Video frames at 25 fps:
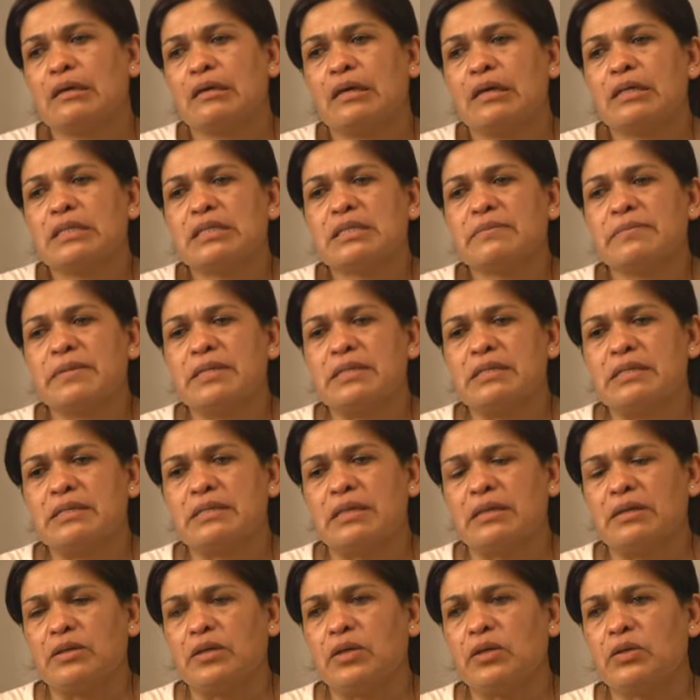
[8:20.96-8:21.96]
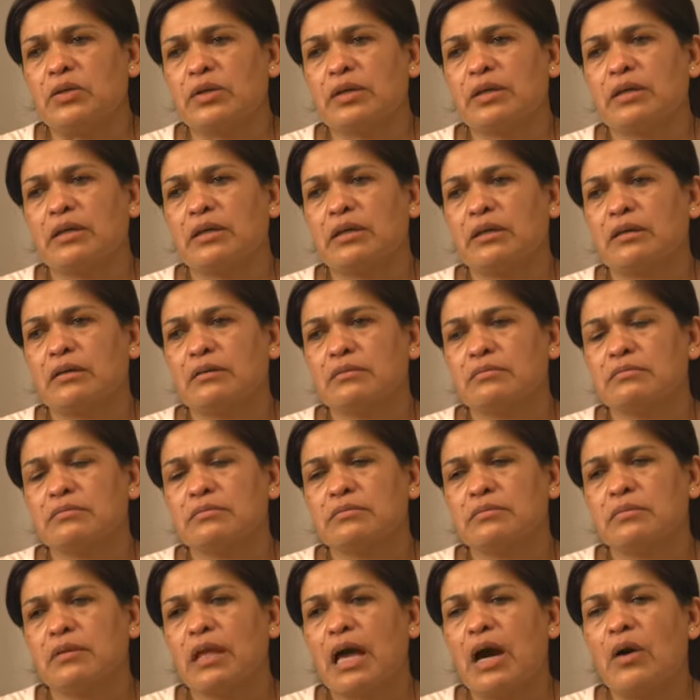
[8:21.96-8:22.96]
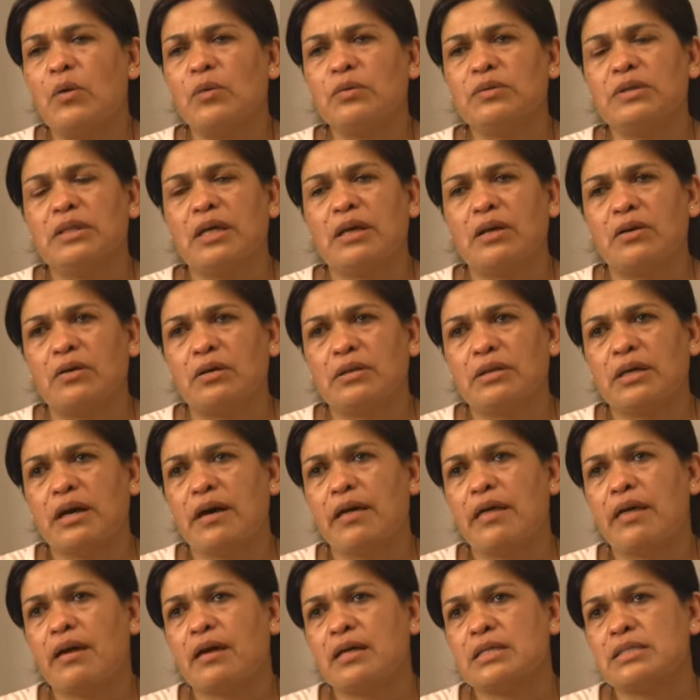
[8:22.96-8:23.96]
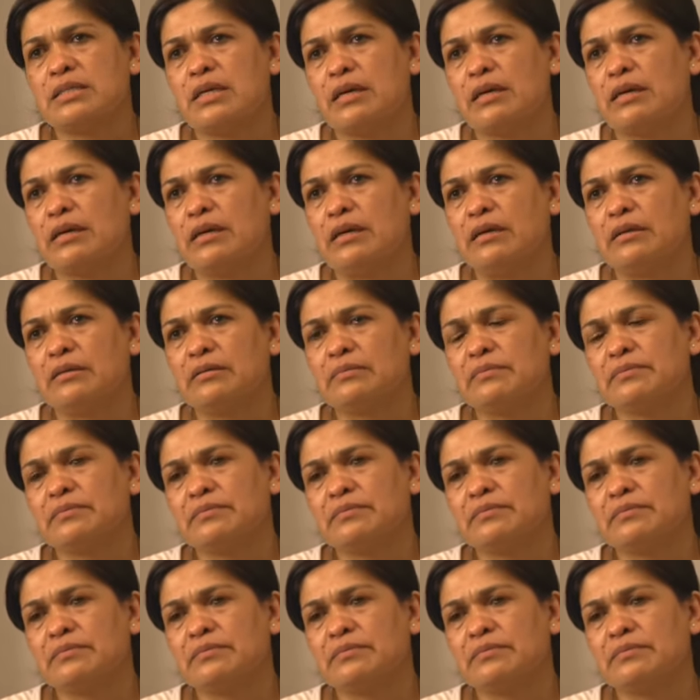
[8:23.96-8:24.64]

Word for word: ella me enseñó que aún derrotada hay que seguir.